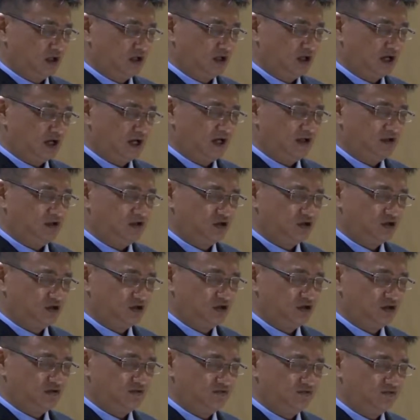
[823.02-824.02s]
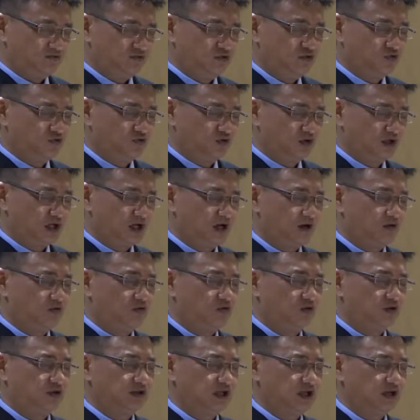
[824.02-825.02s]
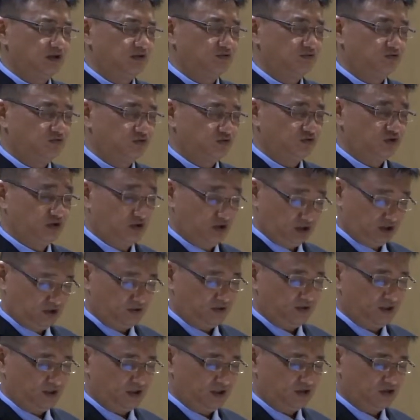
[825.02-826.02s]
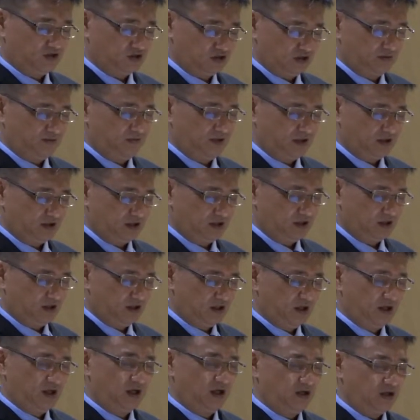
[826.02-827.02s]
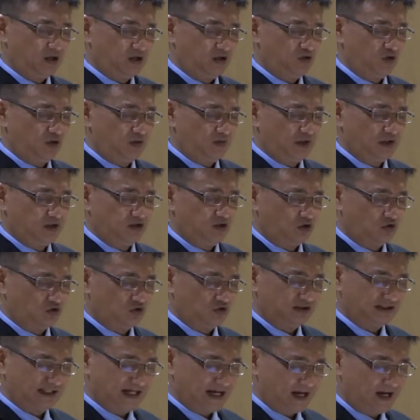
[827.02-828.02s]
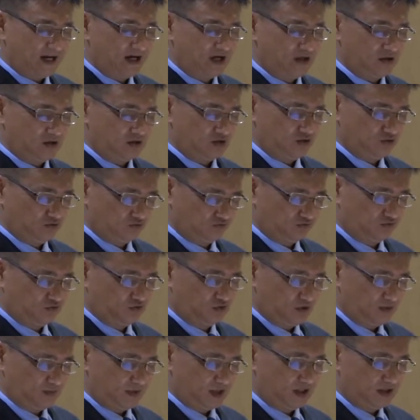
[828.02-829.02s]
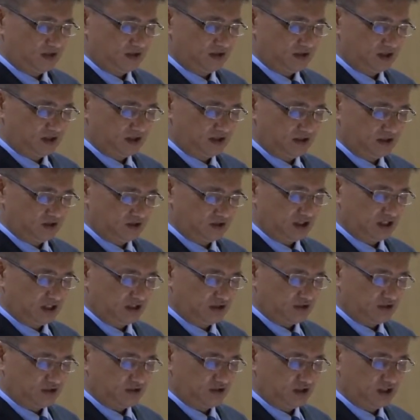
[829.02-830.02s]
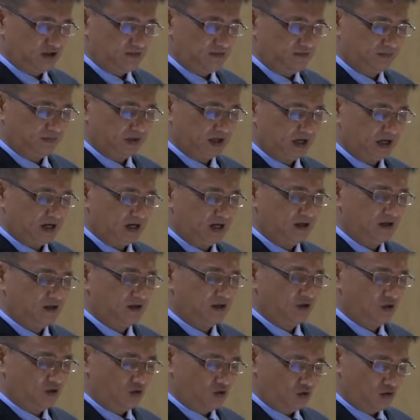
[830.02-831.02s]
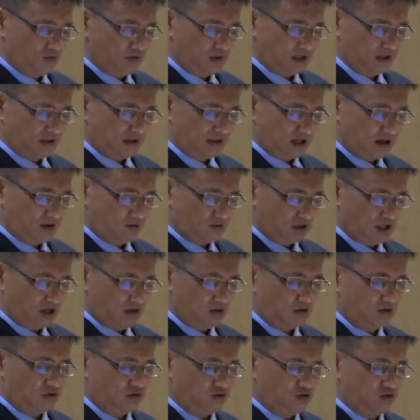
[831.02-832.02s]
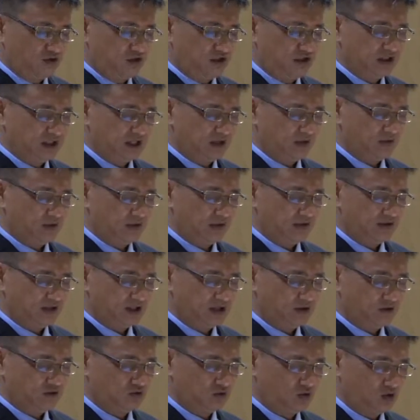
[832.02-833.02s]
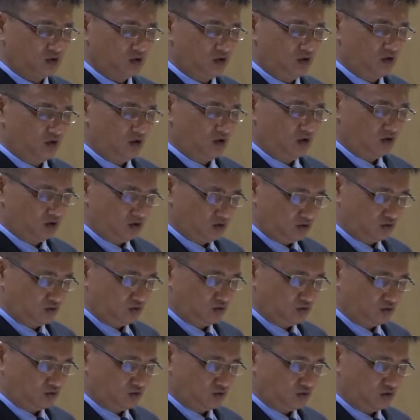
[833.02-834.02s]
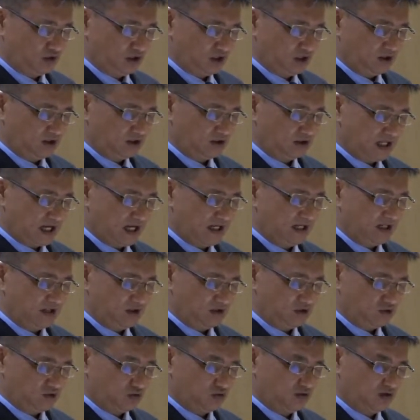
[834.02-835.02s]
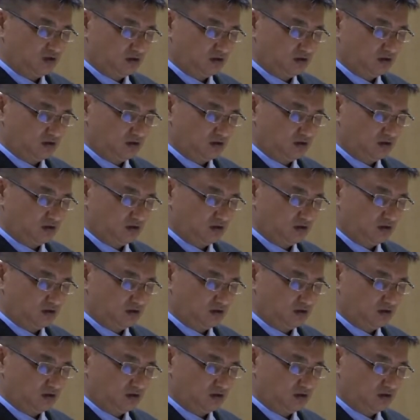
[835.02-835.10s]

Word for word: 来亲近父，来活在父喜悦的生命里，与我们同在。祝福我们这以下时间，把我们祷告、恭敬、仰望、交托，求主您带领